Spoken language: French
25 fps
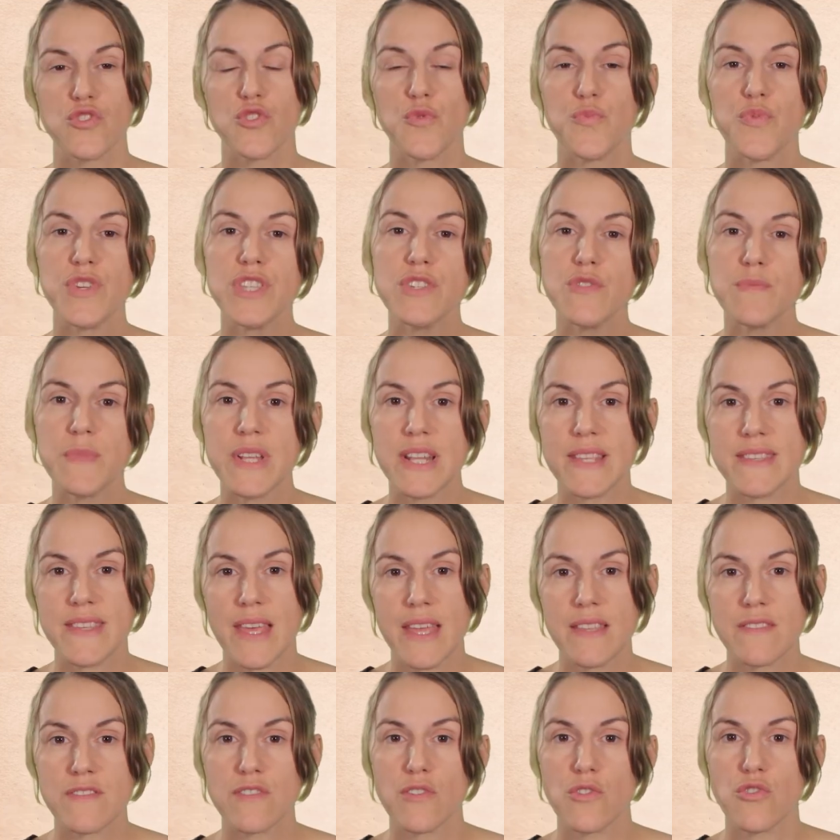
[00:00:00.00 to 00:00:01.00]
Depuis
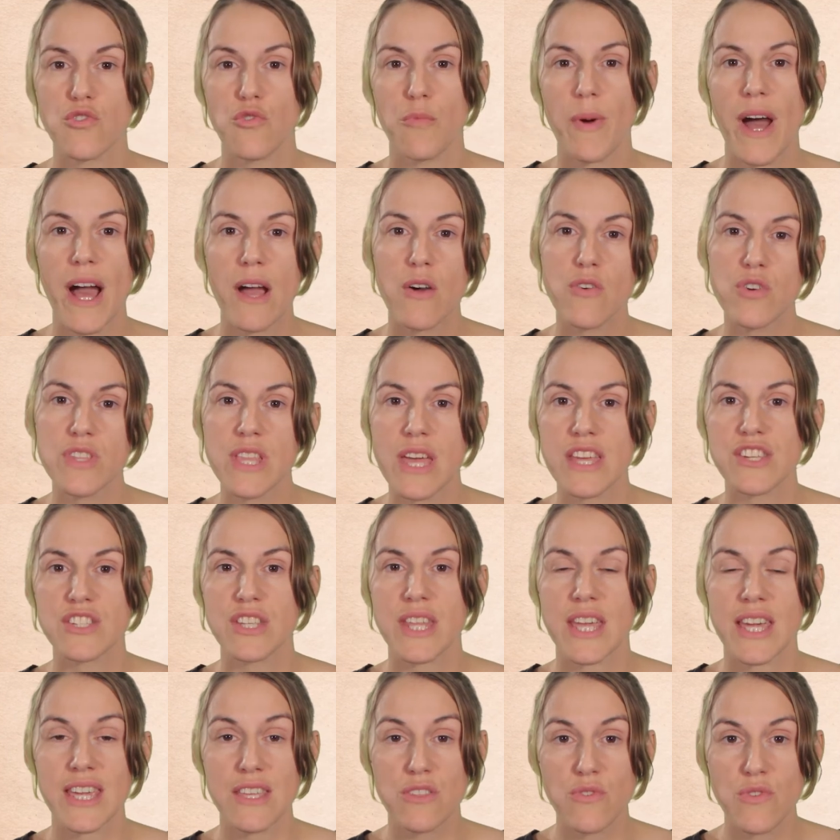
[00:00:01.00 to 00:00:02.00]
2007, le braconnage
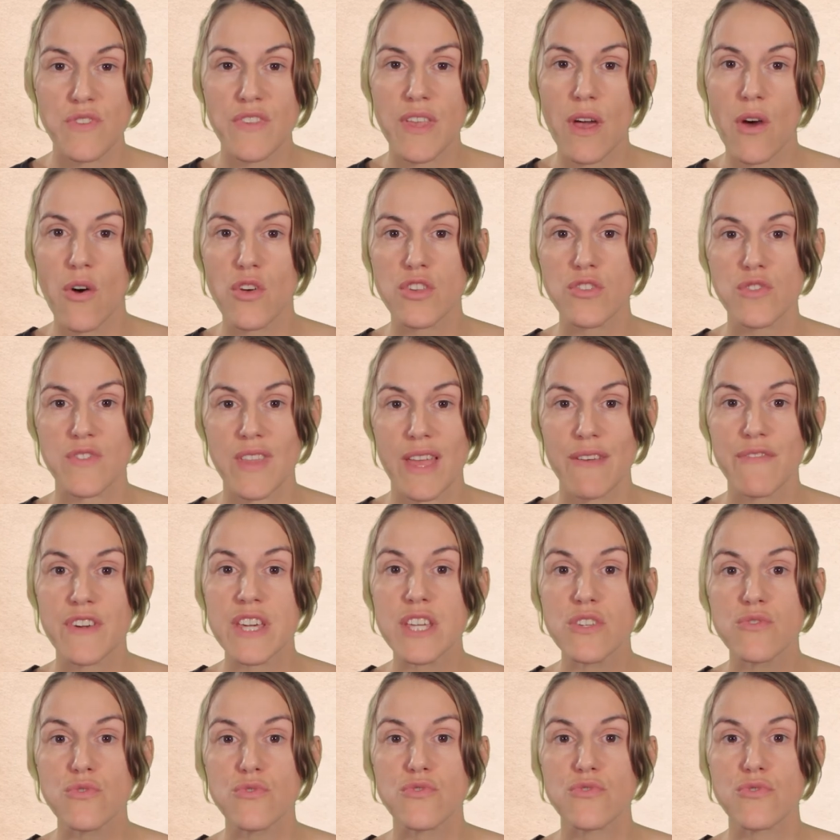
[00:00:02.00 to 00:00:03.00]
des rhinocéros en
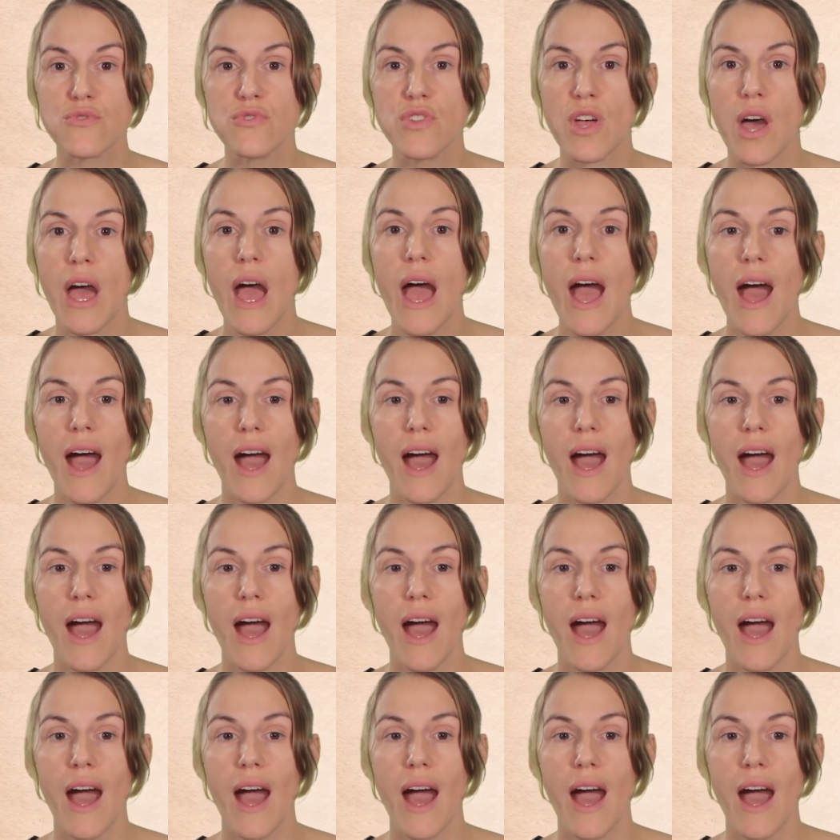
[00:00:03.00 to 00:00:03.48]
Afrique du Sud